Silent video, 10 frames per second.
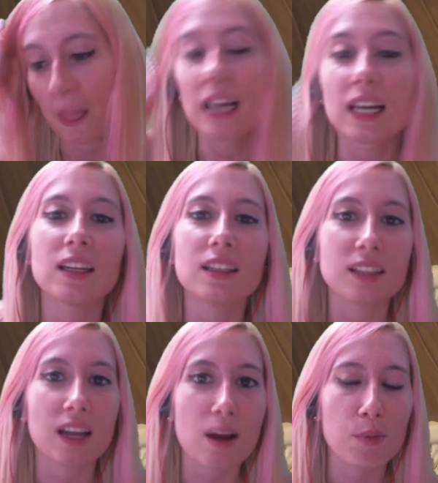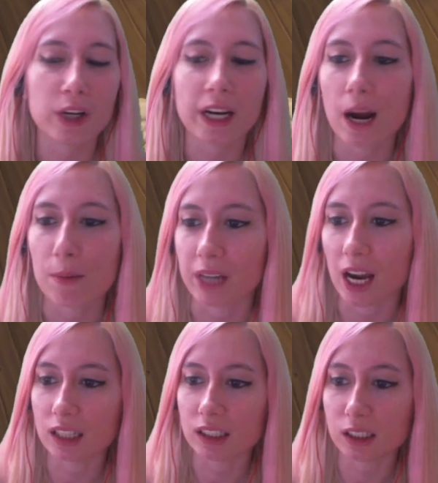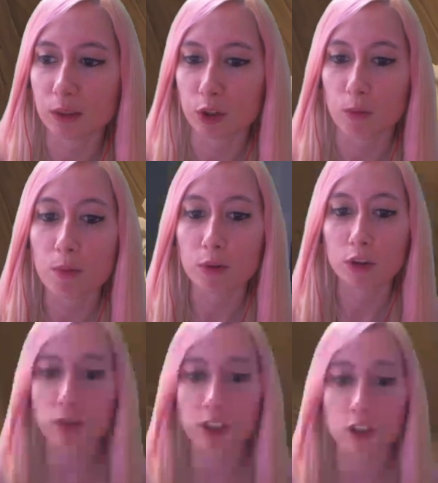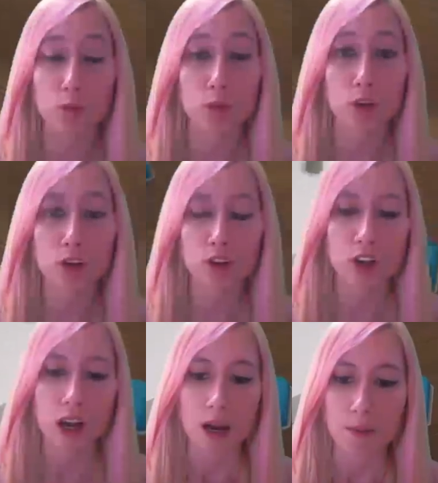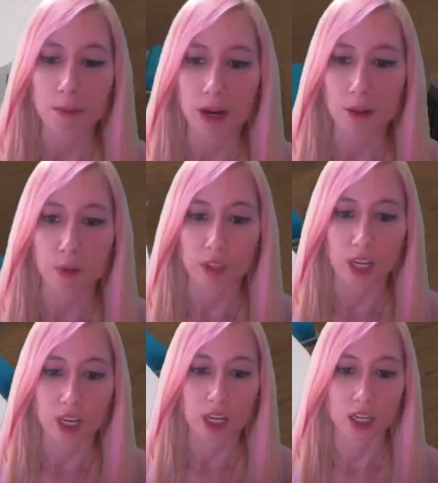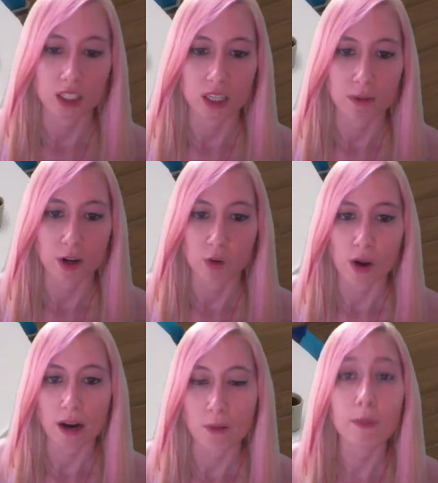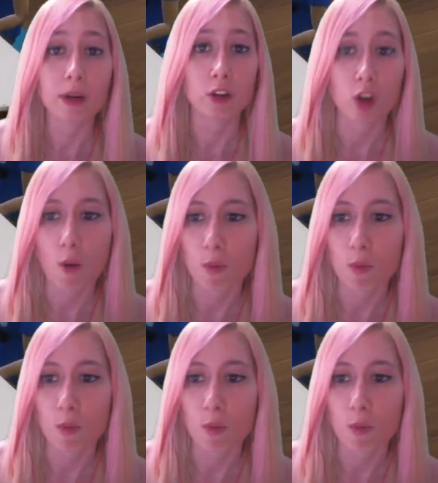¿Qué queréis que haya poligamia Así que bueno, me he puesto varios mods Para poder llevarlo a cabo Me ha costado